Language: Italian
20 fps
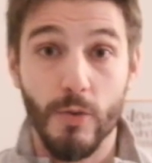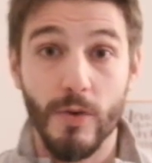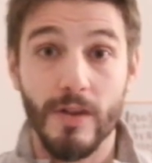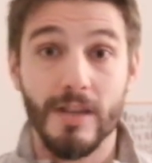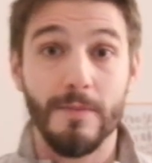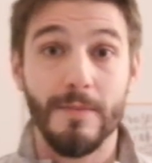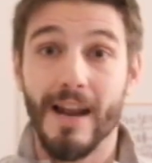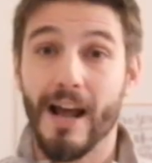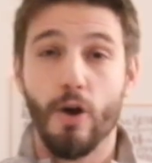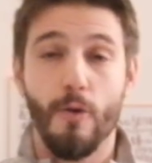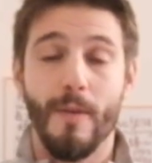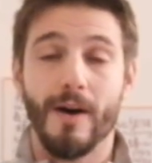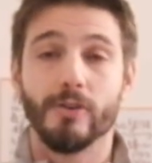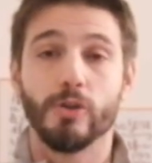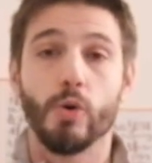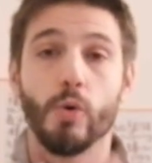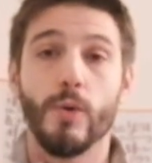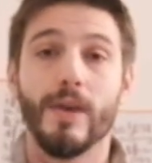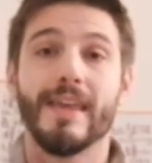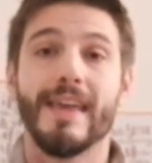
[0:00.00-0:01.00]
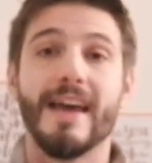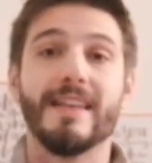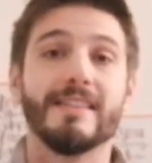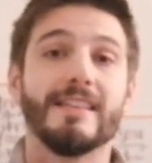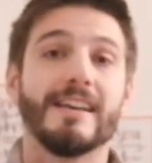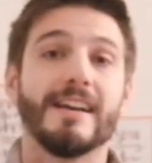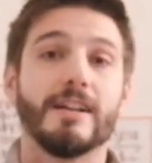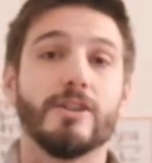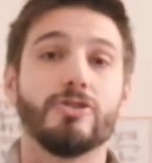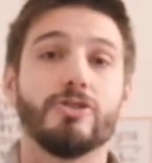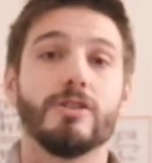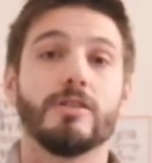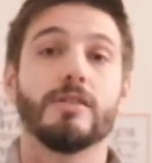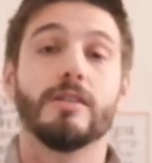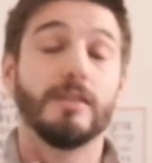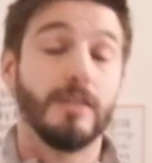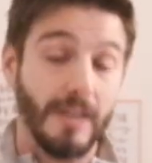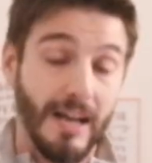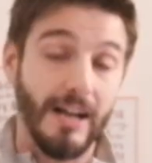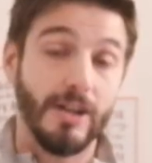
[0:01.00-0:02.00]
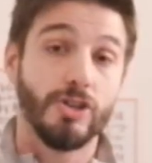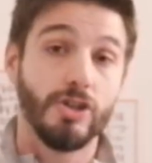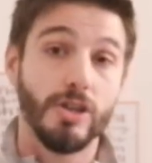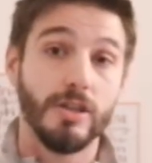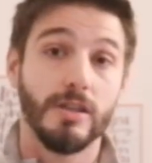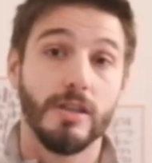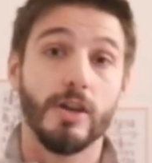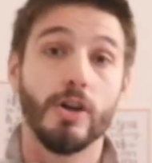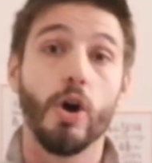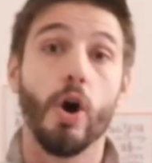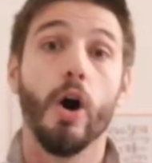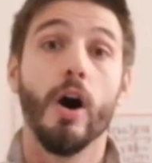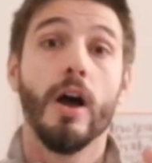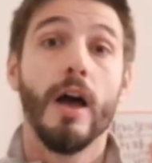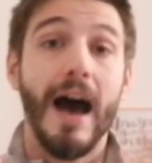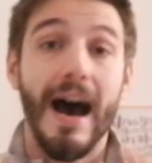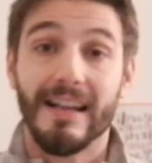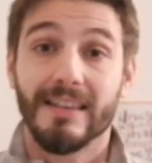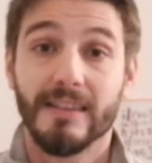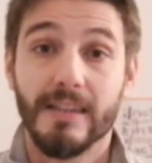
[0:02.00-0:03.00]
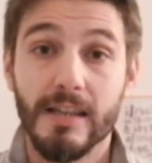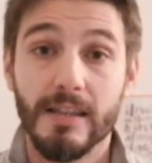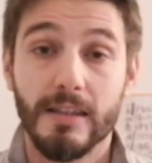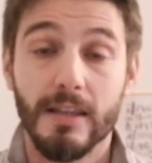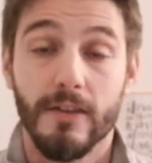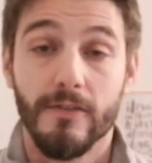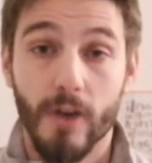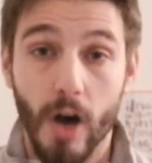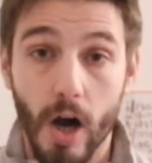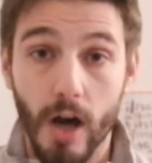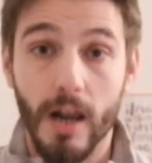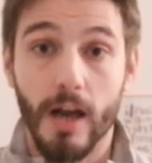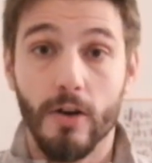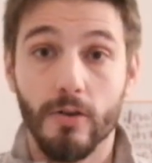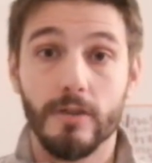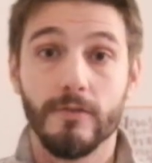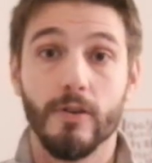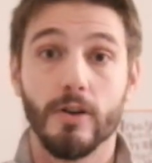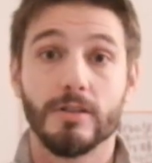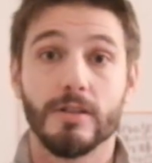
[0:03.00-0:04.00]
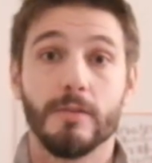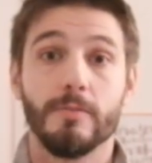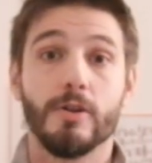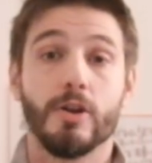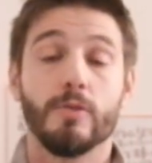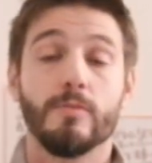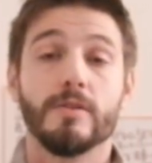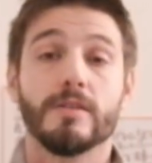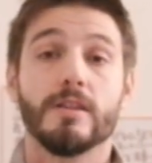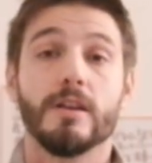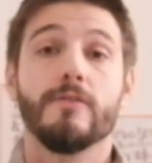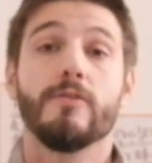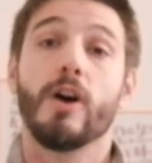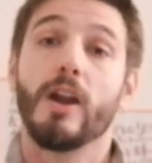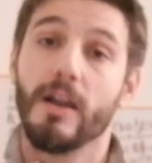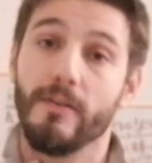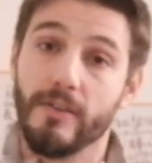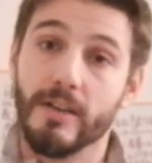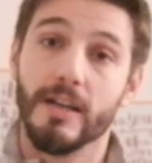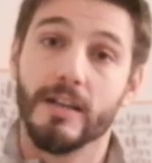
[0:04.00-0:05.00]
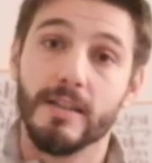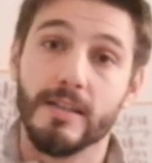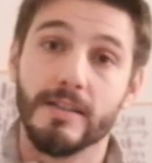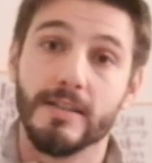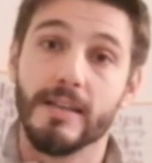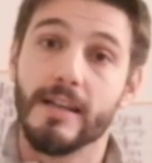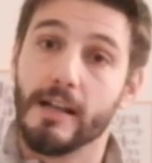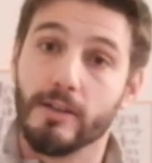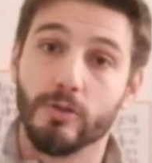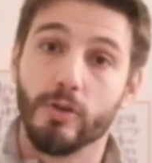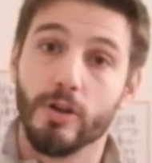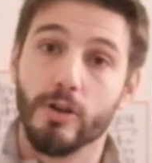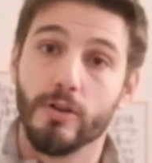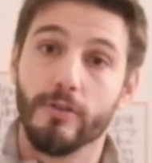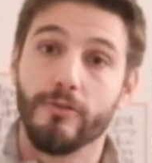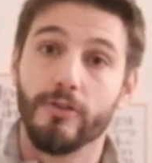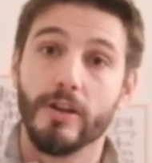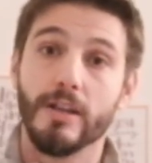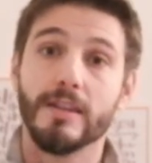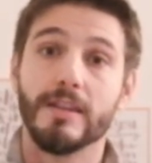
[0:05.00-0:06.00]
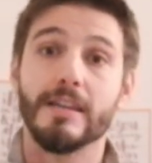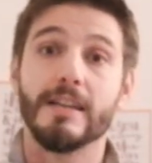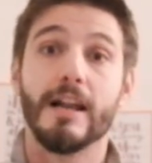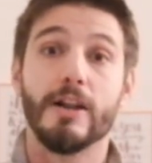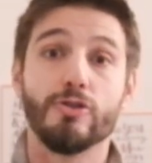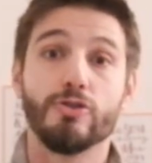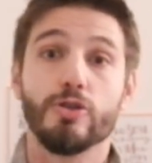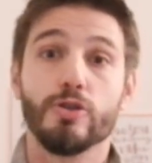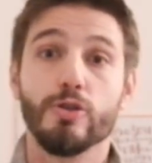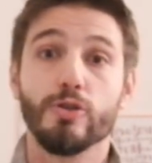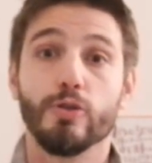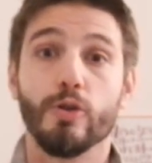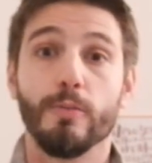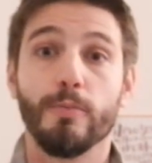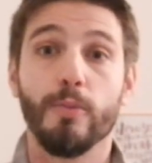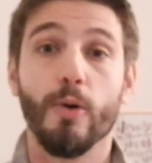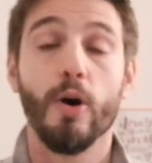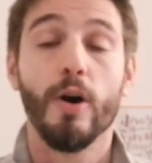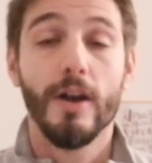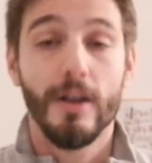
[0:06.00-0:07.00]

Quindi mi raccomando, weekend calcis- calcistico a tinte viola con il vostro amico Mister Viola venerdì sera a Torino Fiorentina il giorno dopo